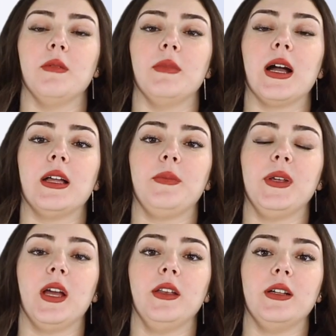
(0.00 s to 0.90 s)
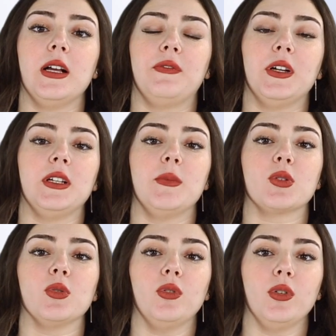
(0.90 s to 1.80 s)
مغاربيا افاد
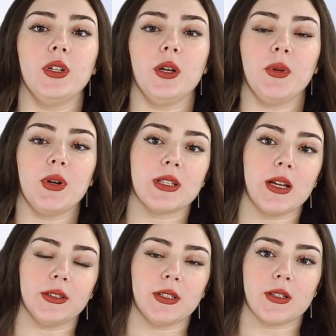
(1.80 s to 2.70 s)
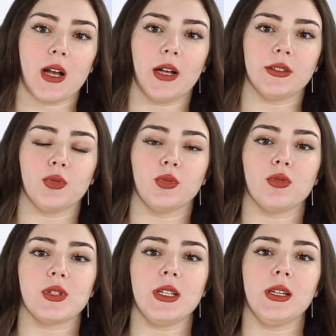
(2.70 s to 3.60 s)
مسؤول بوزاره الصحه
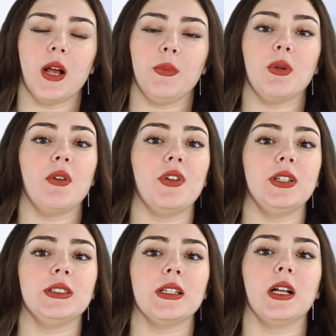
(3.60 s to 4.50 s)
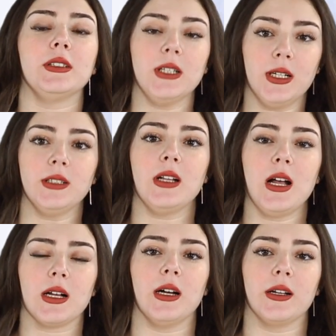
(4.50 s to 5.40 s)
التونسيه بوفاه رضيع
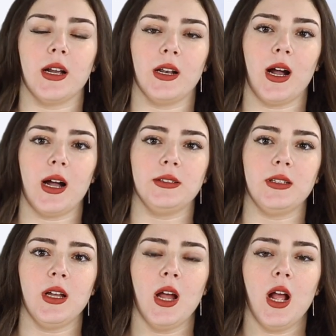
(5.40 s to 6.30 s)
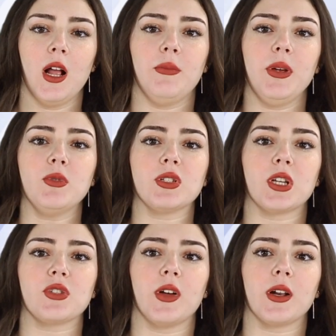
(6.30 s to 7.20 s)
اخر الاحد
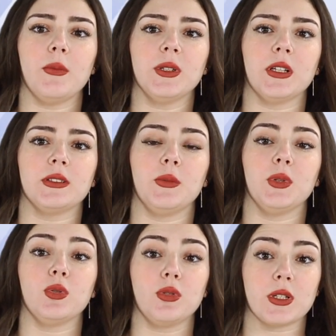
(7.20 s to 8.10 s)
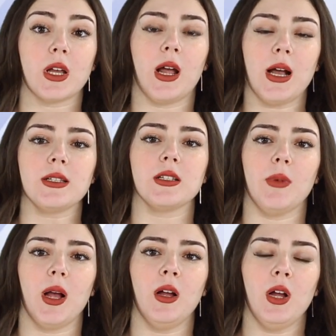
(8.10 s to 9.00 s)
بمستشفى الرابطه بتونس
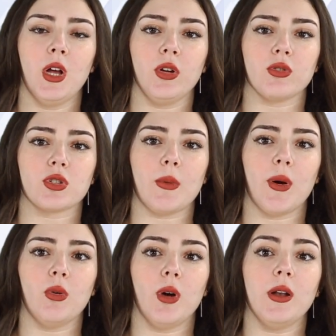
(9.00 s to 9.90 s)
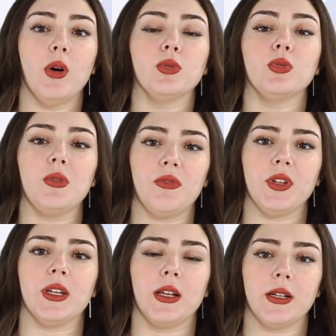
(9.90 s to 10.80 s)
العاصمه يشتبه انه
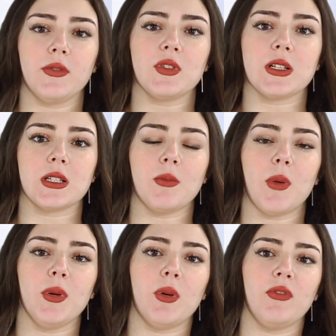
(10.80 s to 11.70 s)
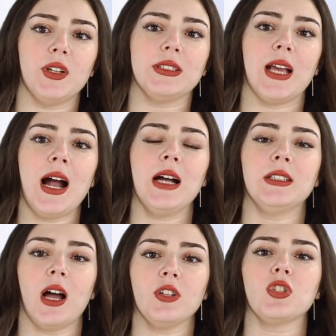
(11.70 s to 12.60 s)
توفي لنفس سبب وفاه
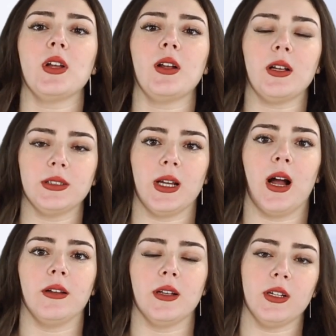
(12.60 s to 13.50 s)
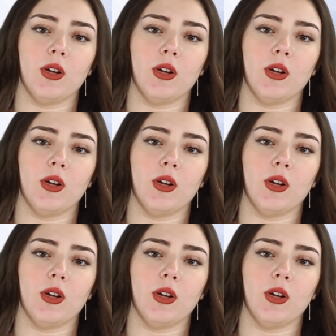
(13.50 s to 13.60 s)
احد عشر رضيعا